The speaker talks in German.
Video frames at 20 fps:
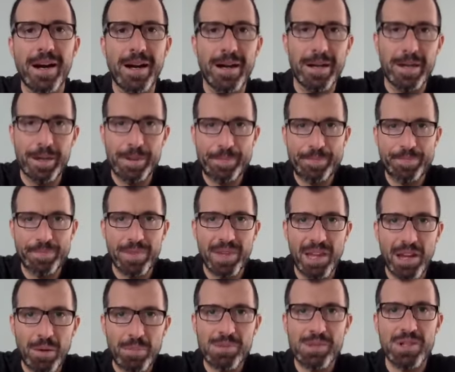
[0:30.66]
Ähm,
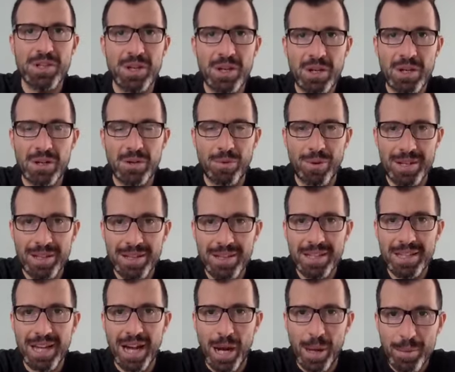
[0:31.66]
ihr habt ja da auch
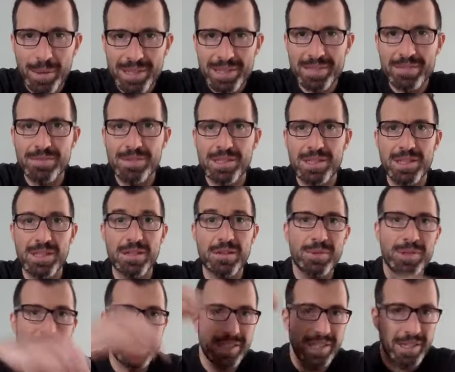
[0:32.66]
ordentlich Arbeit investiert,
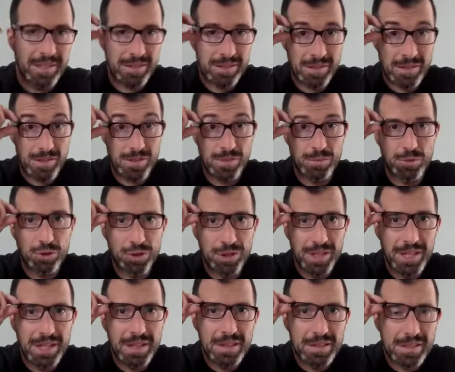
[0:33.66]
habe ich gesehen. Also so im
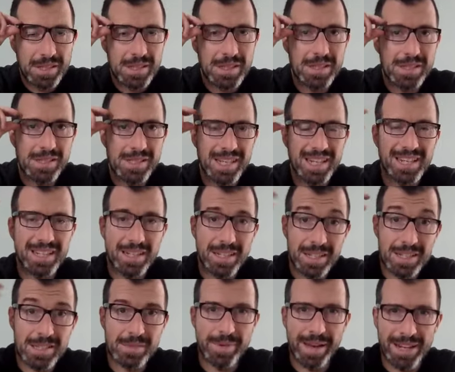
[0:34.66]
Schnitt sind
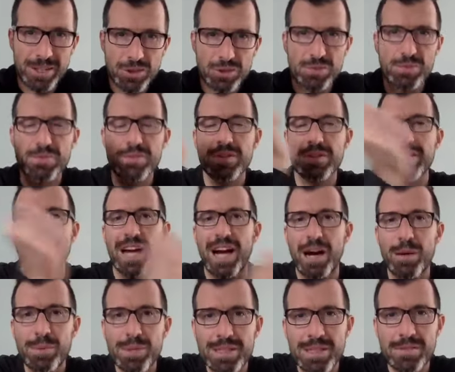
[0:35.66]
circa zwei Stunden
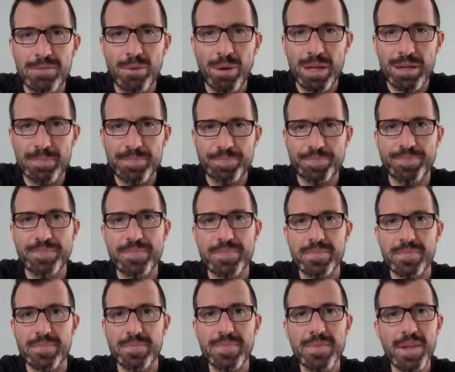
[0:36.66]
gearbeitet worden.
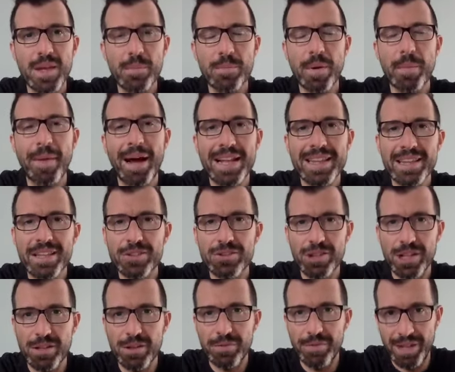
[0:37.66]
Bei manchen
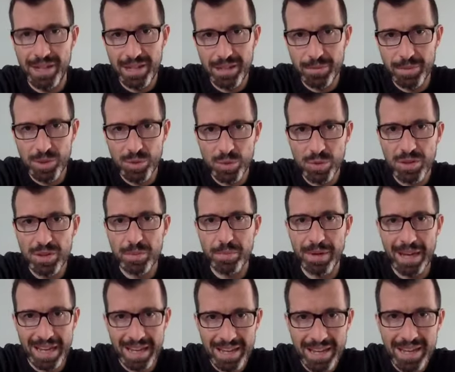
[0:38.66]
stehen nur wenige Minuten
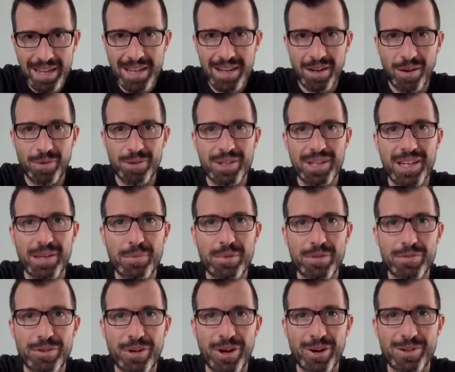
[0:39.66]
dabei, aber da gehen wir
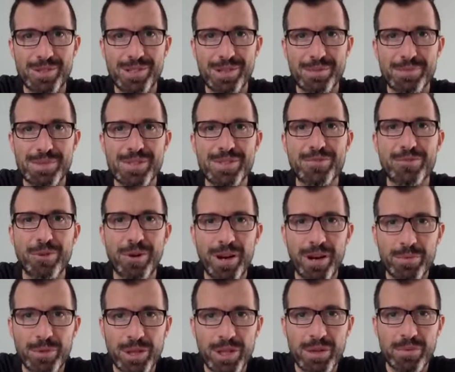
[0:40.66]
davon aus, ich habe es vorher
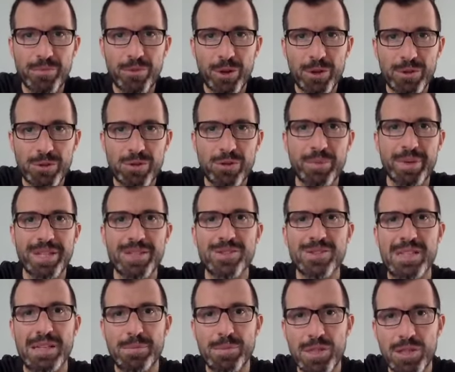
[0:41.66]
einfach in einem Word-Dokument
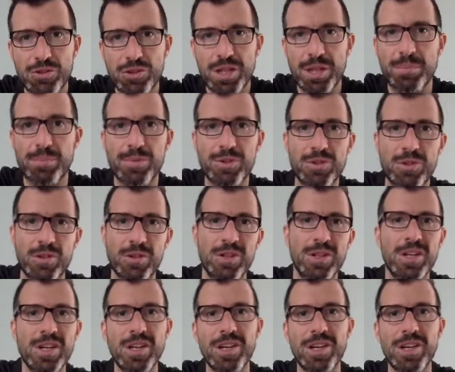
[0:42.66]
zusammengeschrieben und dann